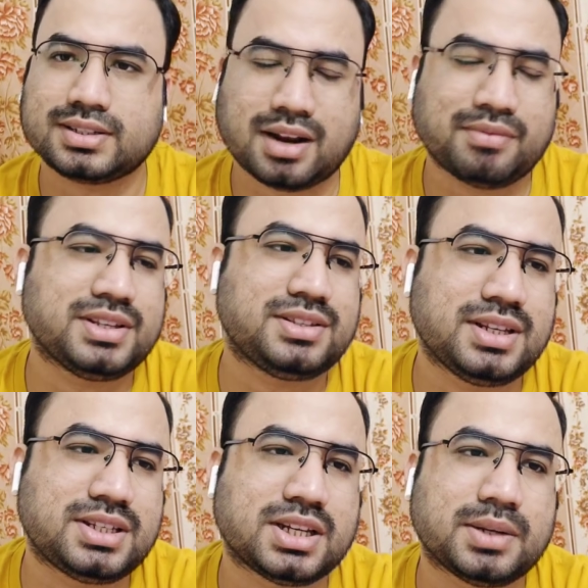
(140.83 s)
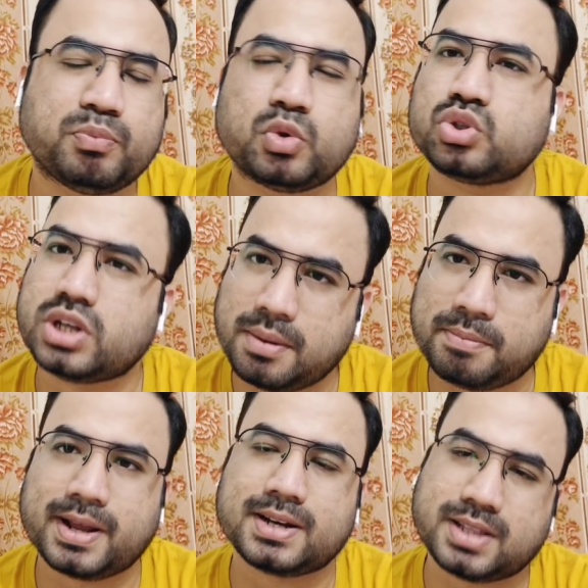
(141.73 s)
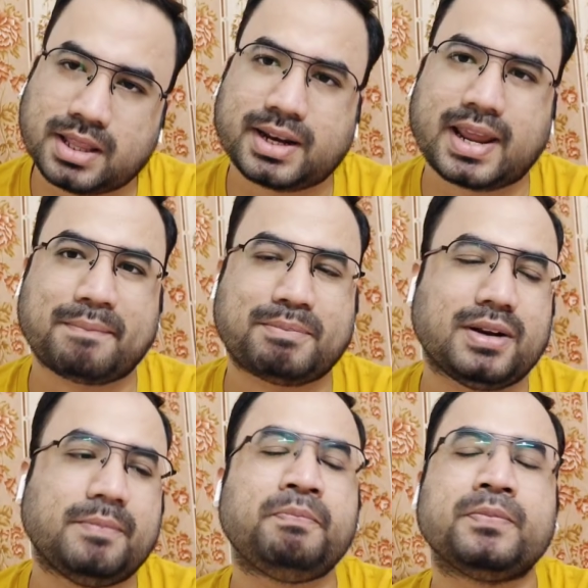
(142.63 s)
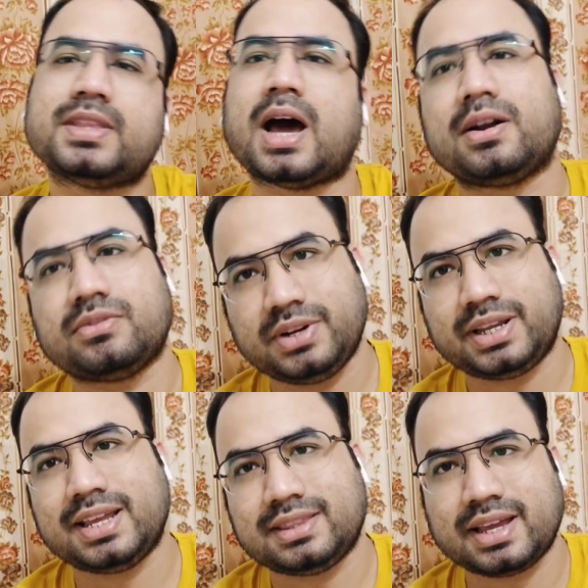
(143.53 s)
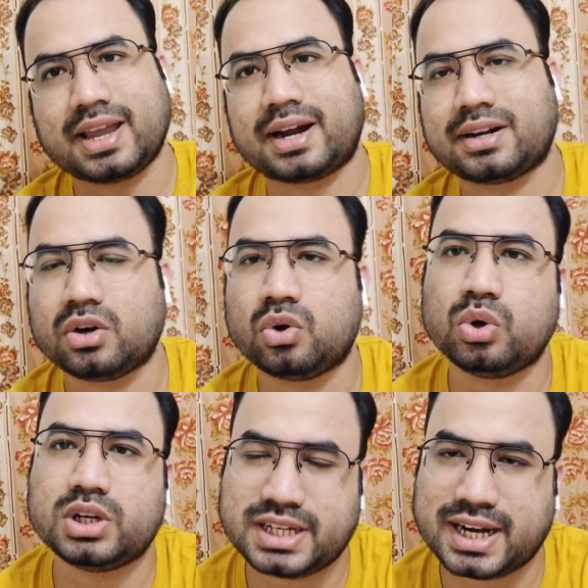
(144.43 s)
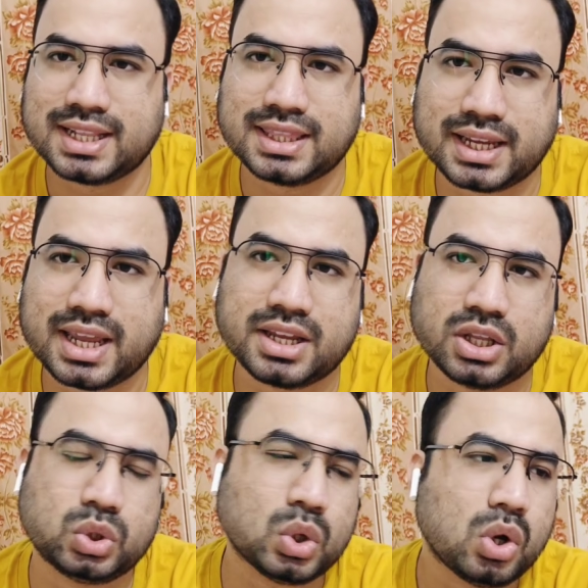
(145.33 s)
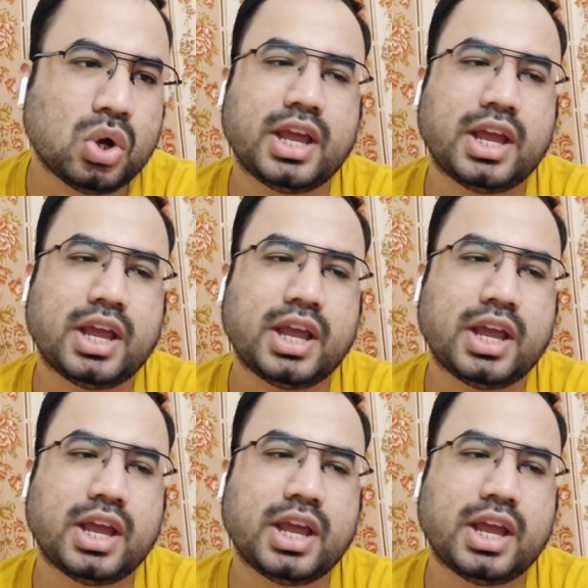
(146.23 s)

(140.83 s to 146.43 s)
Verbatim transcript: সার্ভিস দিচ্ছে তো সেই প্লেয়ার তাদের ক্যাপ্টেন তার ফ্রিকিক থেকে একটা গোল সেখান থেকেই কিন্তু